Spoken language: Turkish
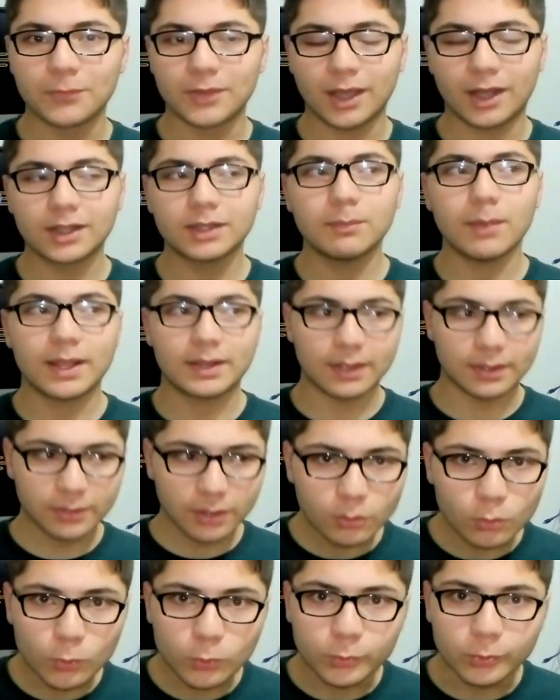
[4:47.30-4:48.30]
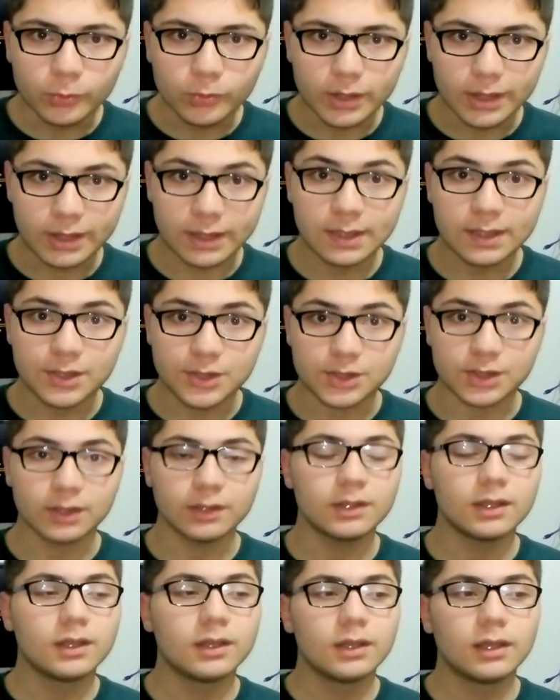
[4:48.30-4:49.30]
yardım edenler oldu iki
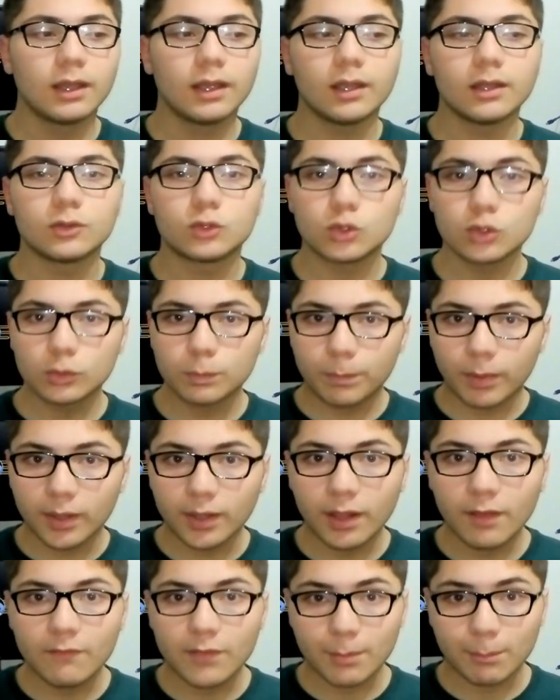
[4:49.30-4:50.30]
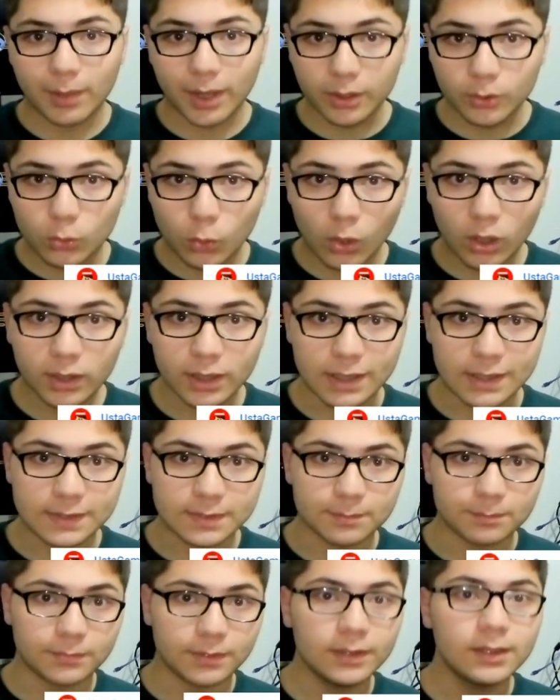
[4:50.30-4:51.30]
kişiye. E, Türk Pala ve Bay Koala
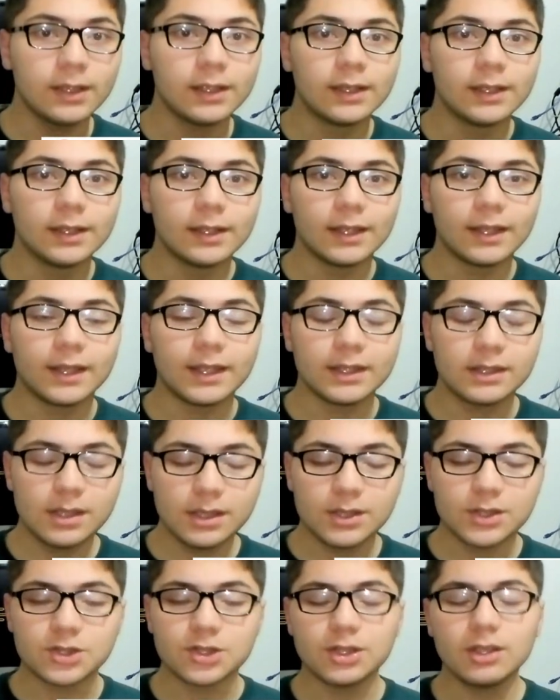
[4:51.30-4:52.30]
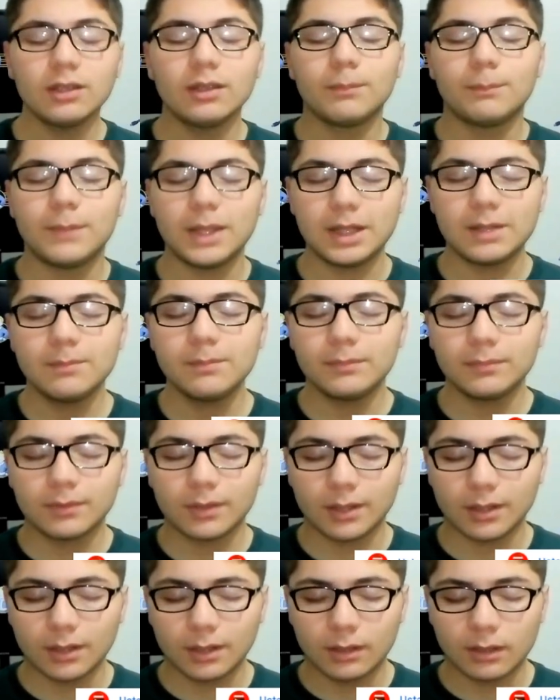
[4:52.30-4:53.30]
isimli e, iki kişi benim
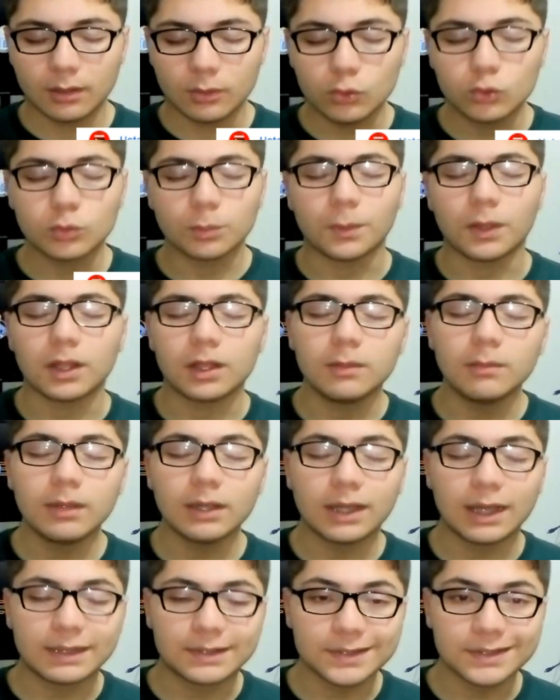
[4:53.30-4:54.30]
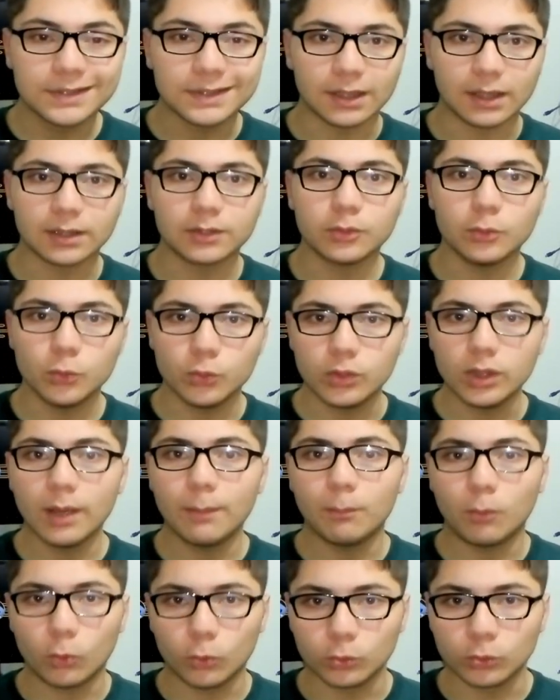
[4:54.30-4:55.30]
e, YouTube kanalıma katıldılar.
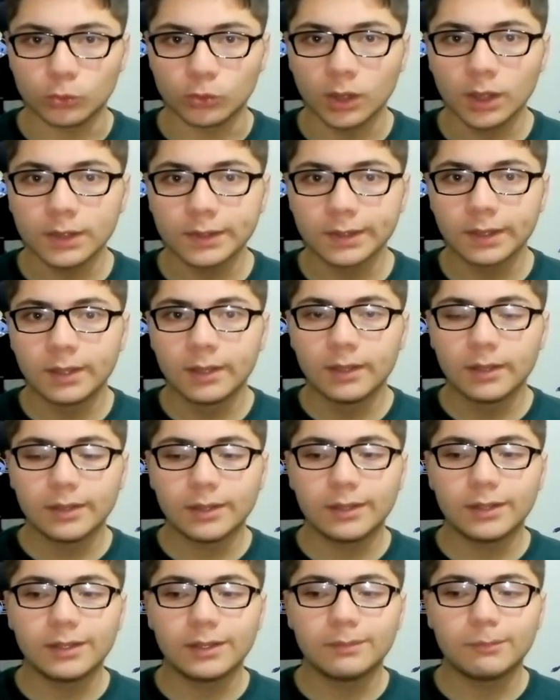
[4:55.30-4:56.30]
Üyem oldular. E,